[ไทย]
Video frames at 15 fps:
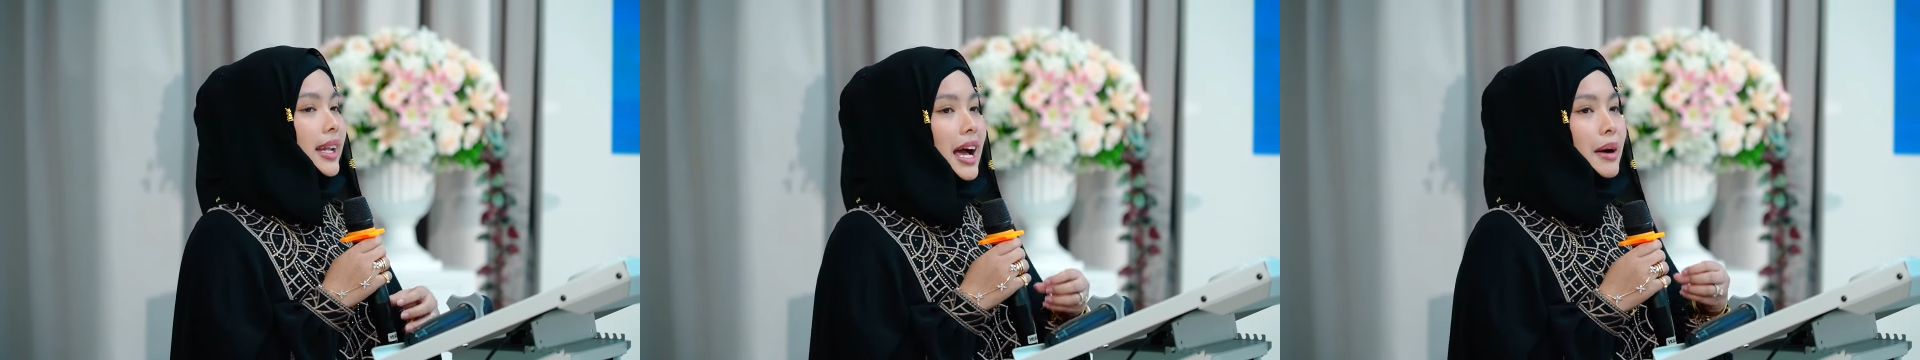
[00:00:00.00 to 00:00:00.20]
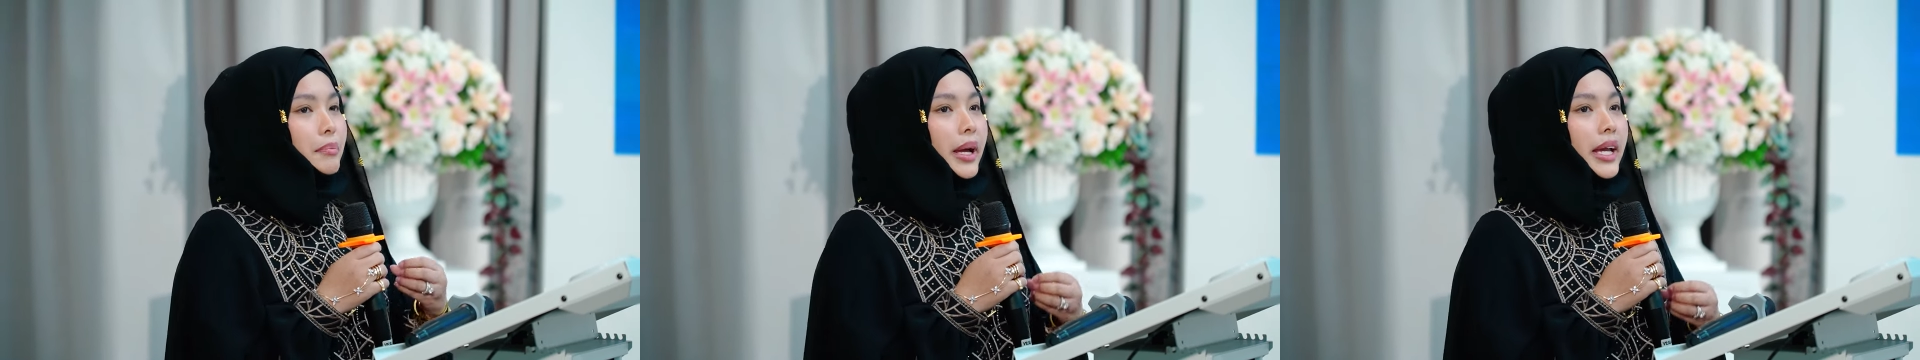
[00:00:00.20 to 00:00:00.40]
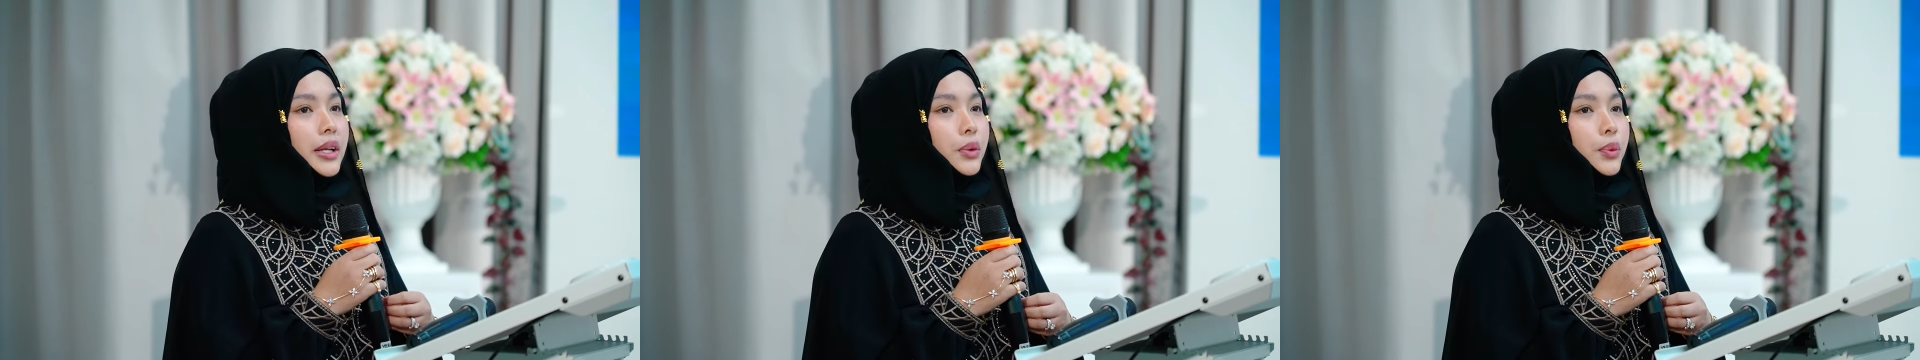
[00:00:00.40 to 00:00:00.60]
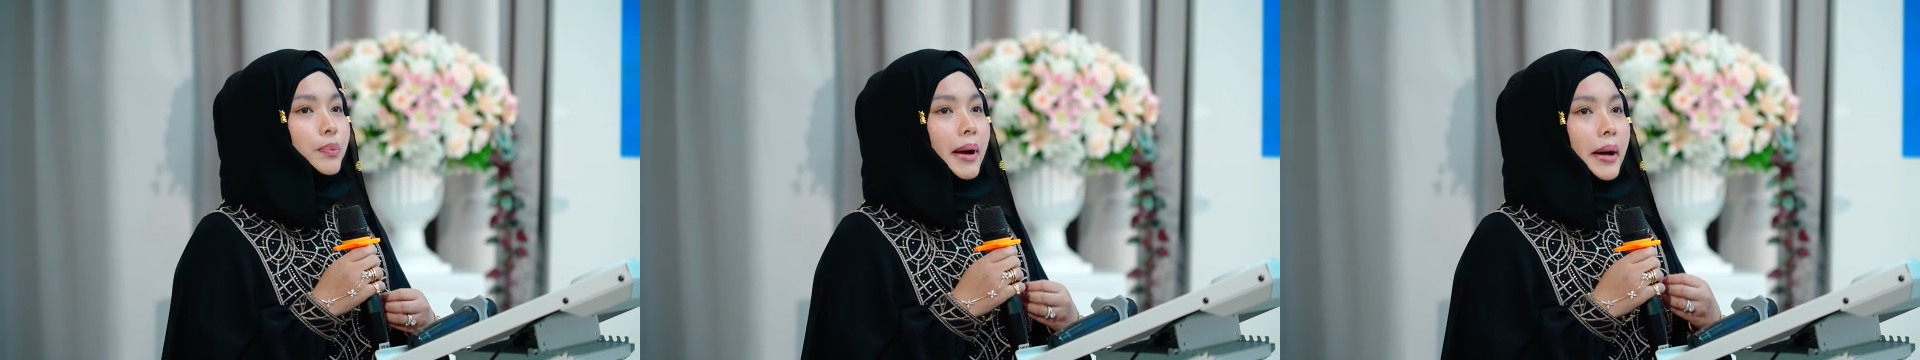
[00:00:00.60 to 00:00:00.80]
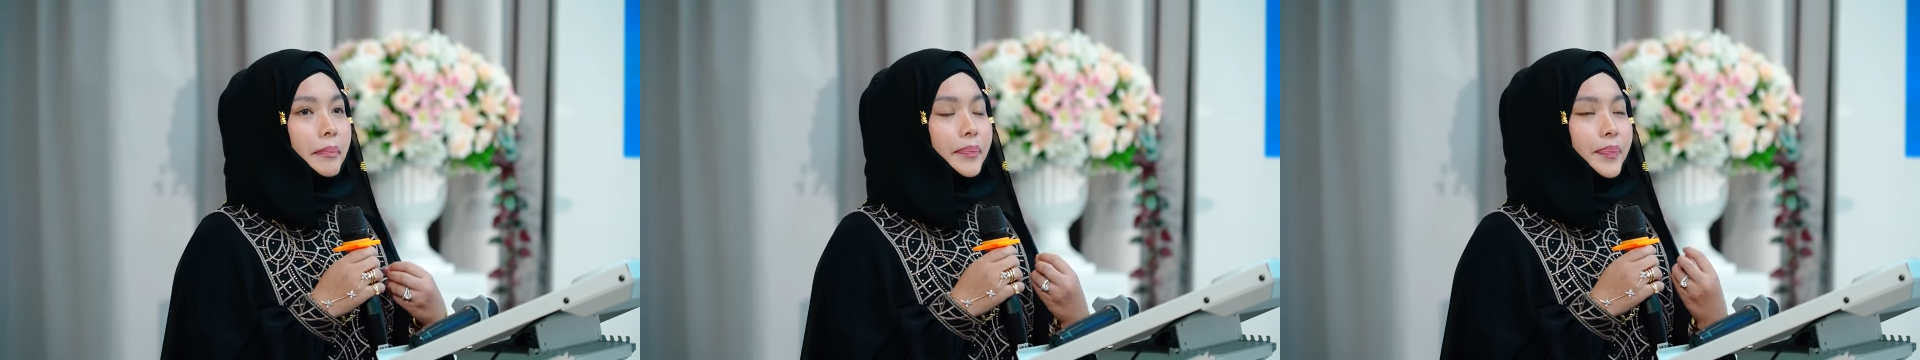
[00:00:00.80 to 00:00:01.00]
ทำให้หนู
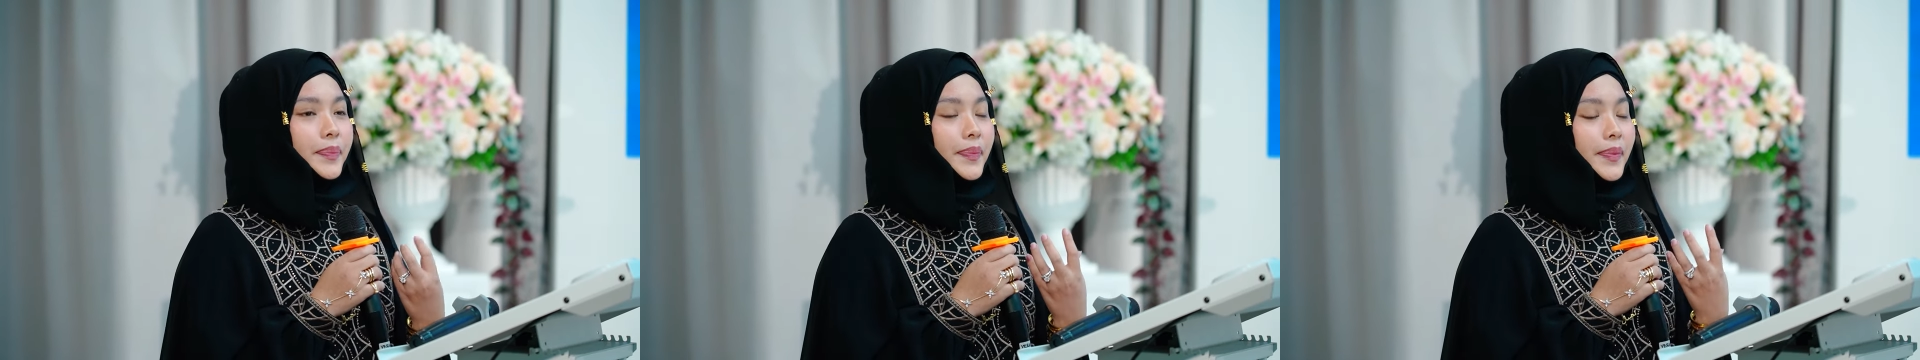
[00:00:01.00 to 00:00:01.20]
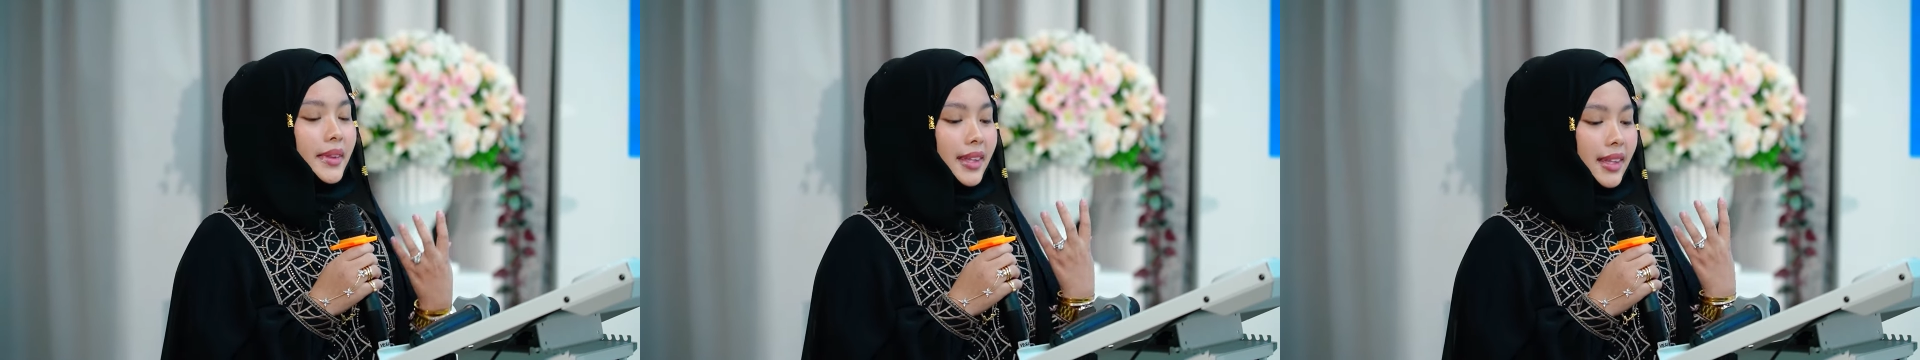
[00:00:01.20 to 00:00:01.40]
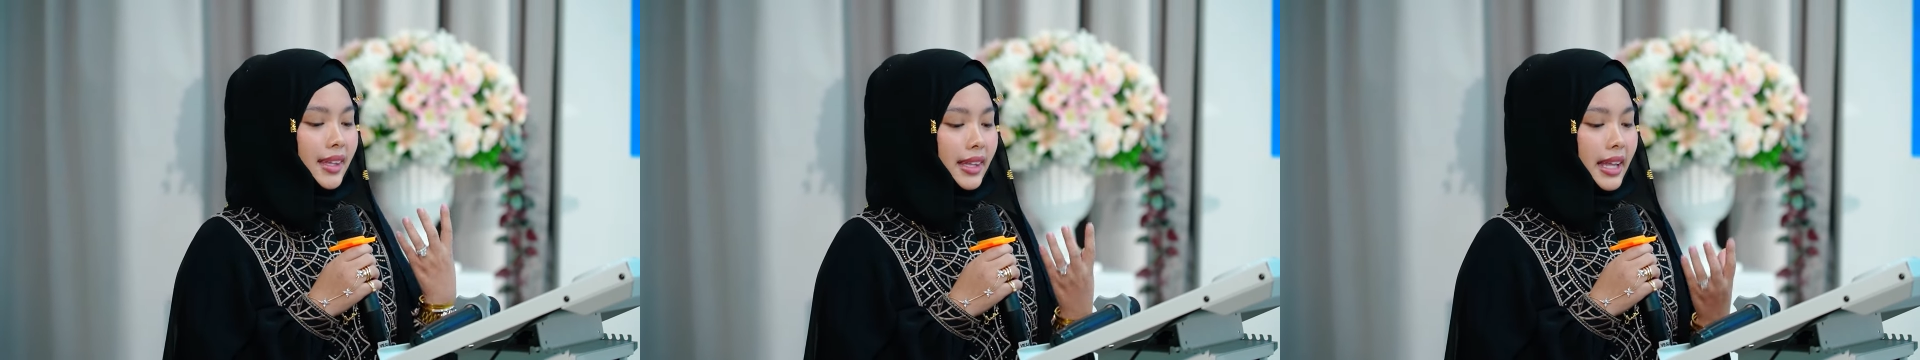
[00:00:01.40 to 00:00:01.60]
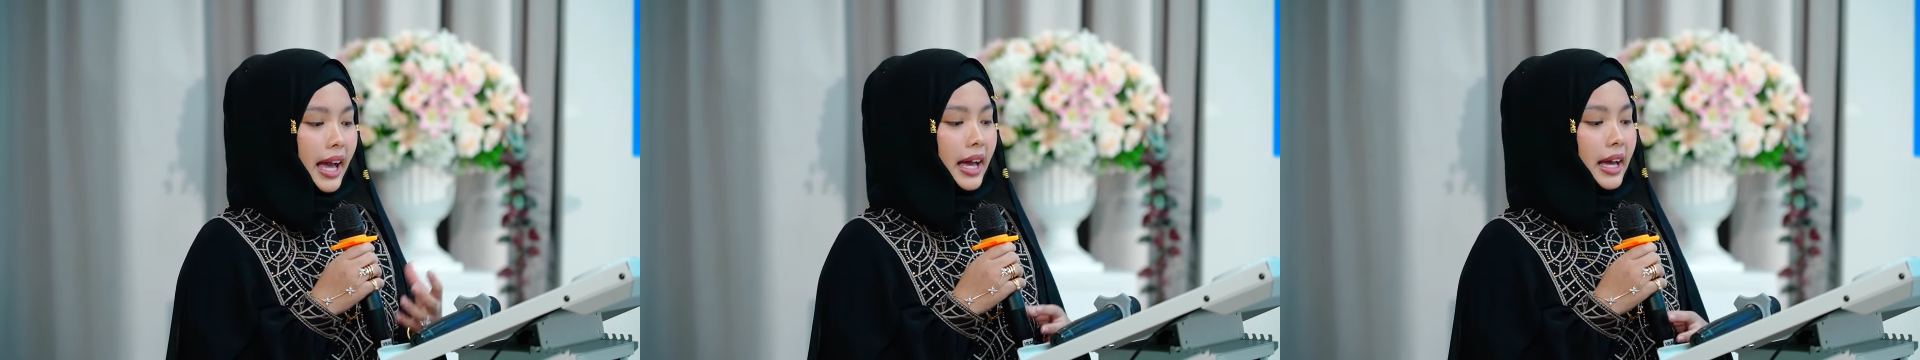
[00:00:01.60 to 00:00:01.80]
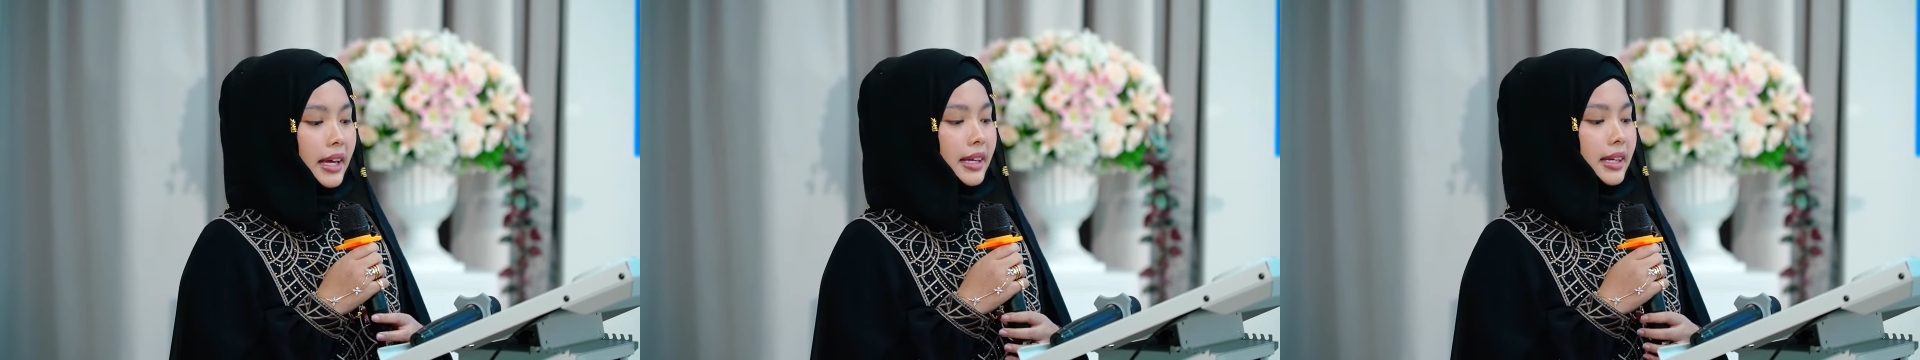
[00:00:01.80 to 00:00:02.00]
แบบได้